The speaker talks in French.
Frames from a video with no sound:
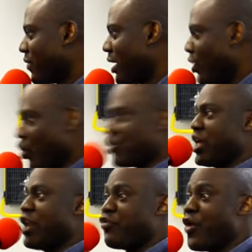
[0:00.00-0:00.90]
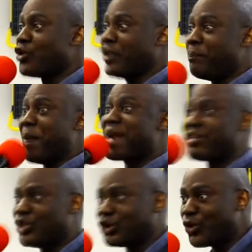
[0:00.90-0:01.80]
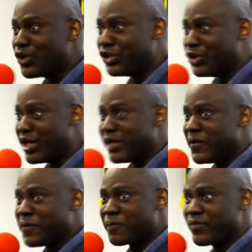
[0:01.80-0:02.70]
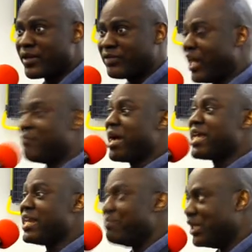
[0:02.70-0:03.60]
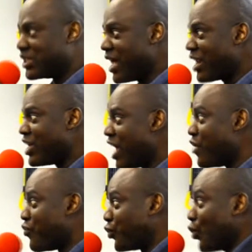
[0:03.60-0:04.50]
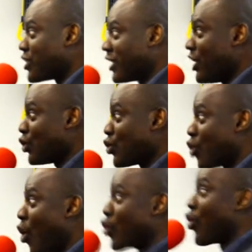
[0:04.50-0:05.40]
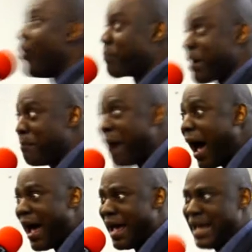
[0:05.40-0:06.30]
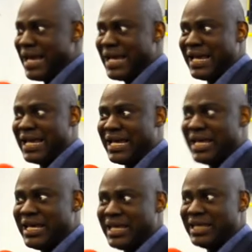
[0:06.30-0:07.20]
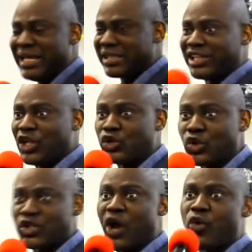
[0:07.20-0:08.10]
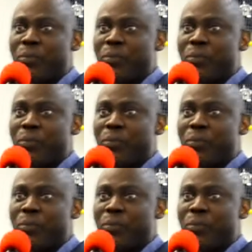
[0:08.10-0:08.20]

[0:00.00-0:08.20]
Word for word: Et lorsqu'il y a des fois, on te parle des choses de Dieu, tellement il y a des mystères, il y a des choses, certaines choses, on ne comprend pas. Il y a certaines choses, quand on nous